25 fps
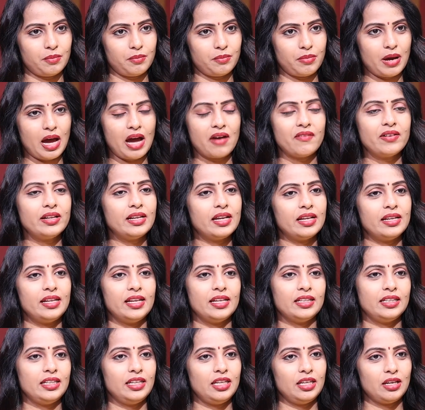భావన
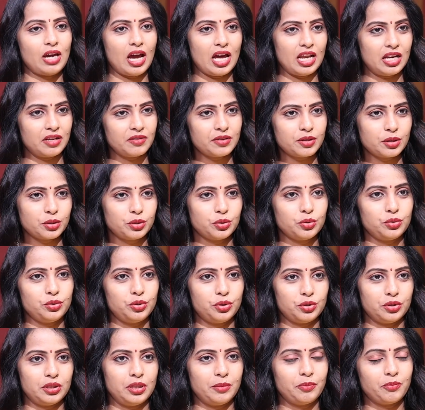అనేది అలవడుతూ
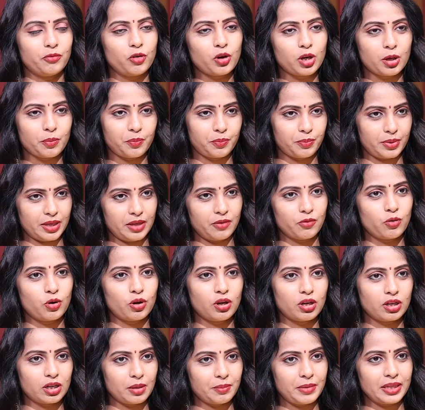ఉంటుంది ఒక ప్ర
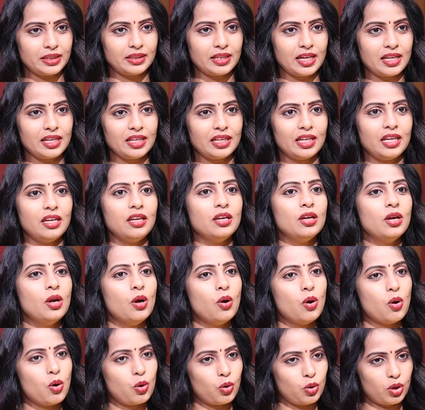ఒక్కొక్క మతానికి
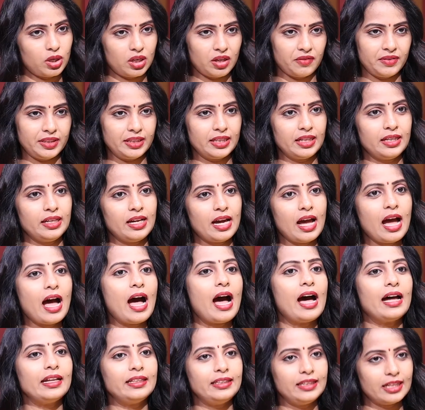ఒక్కొక్క విధంగా
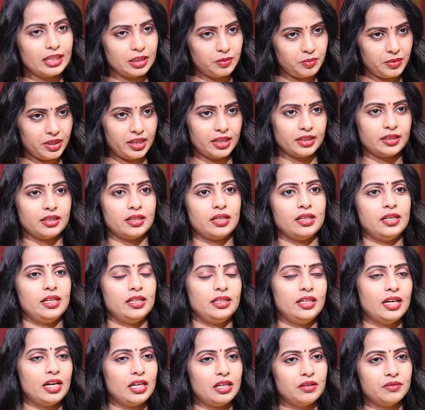ఆధ్యాత్మికత
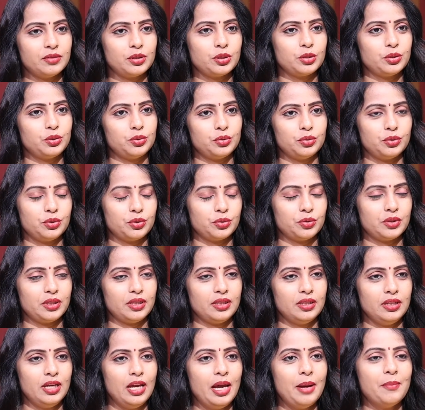అనేది అలవడుతూ ఉంటుంది
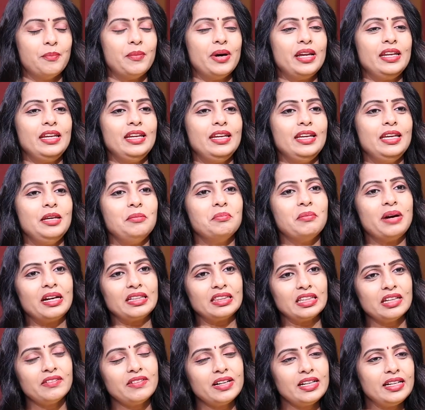మరి ఈ
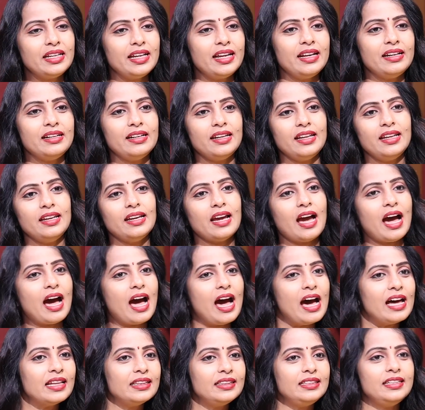మతం అంటే ఏంటి
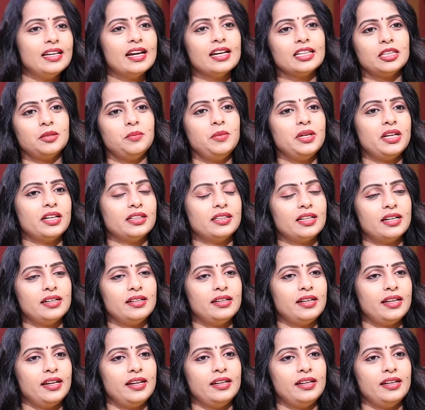ఆధ్యాత్మికత అంటే